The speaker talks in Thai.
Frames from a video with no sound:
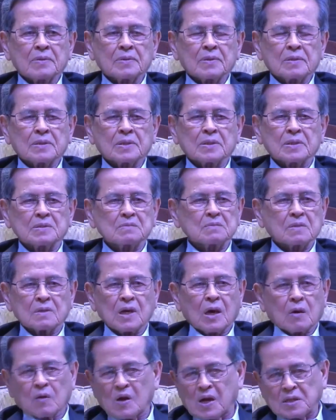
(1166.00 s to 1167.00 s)
ซึ่งเรา
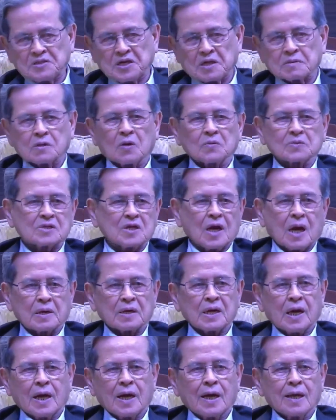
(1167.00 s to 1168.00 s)
น่าจะต้องสร้างได้
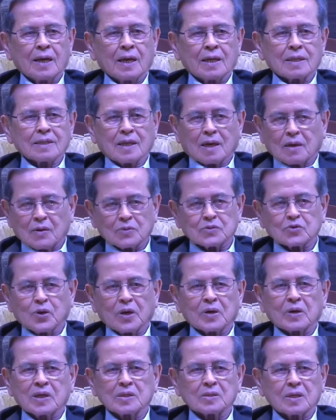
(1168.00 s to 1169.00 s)
ถ้าเราช่วยกัน
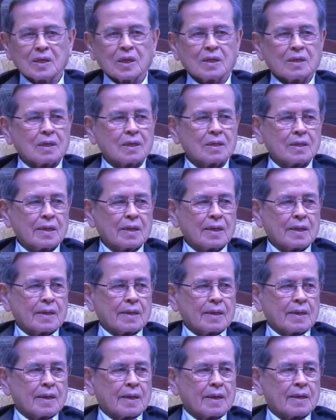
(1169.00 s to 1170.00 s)
คิด
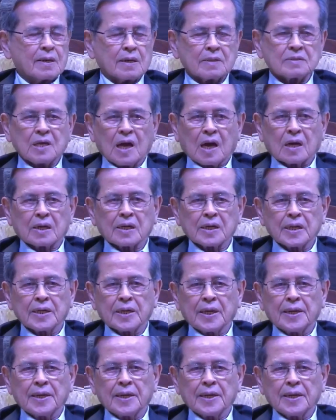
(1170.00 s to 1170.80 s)
อย่างนี้